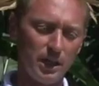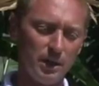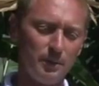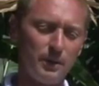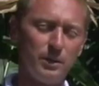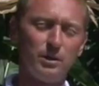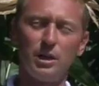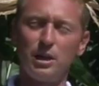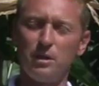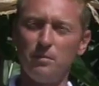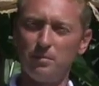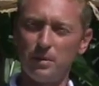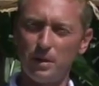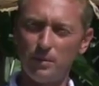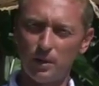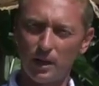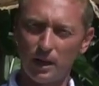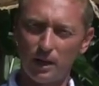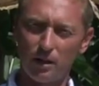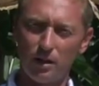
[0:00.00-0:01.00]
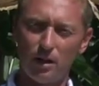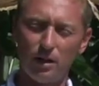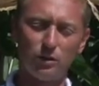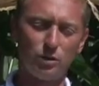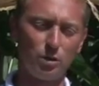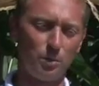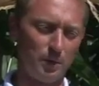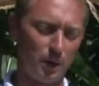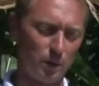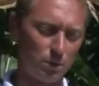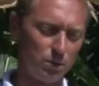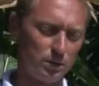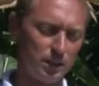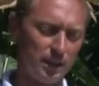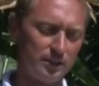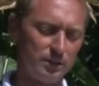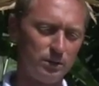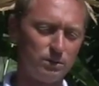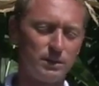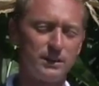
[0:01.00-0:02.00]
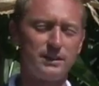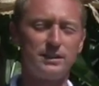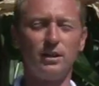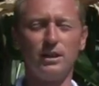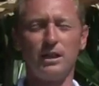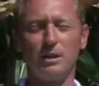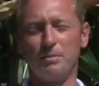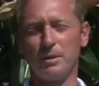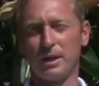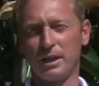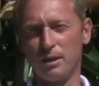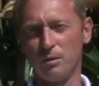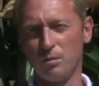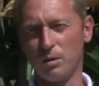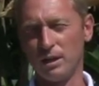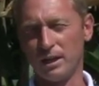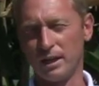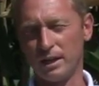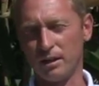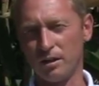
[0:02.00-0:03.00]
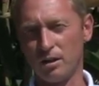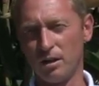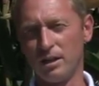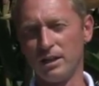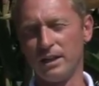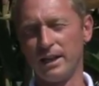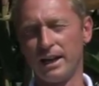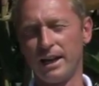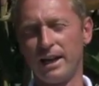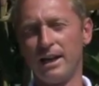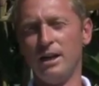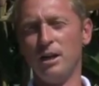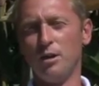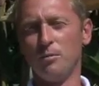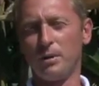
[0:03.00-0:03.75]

ibrido in primo raccolto per tutte le situazioni per chi vuole raccogliere